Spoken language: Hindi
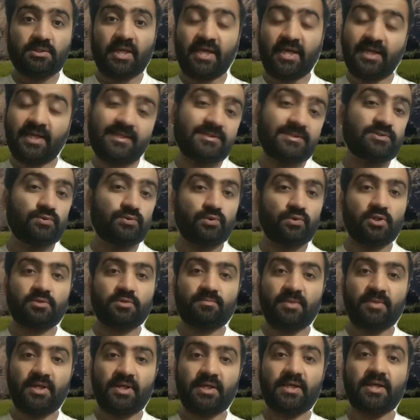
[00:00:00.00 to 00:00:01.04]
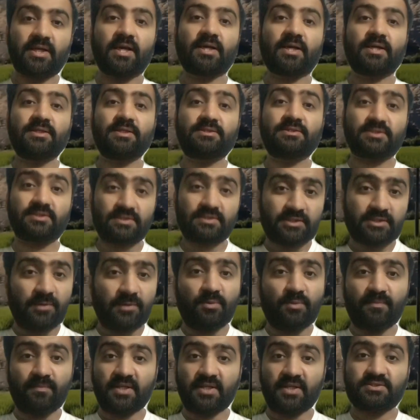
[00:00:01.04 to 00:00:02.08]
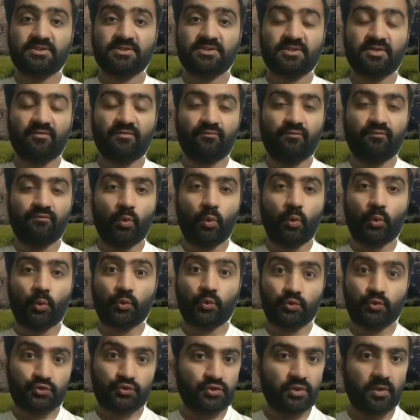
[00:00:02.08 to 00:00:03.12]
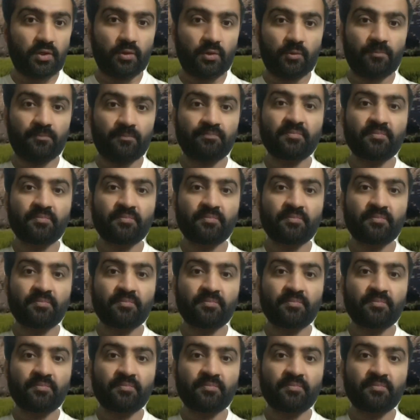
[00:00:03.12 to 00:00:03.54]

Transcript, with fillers: एक ही सूरत में है कि आगे जितने भी मैचेस हैं वो क्रूशल हों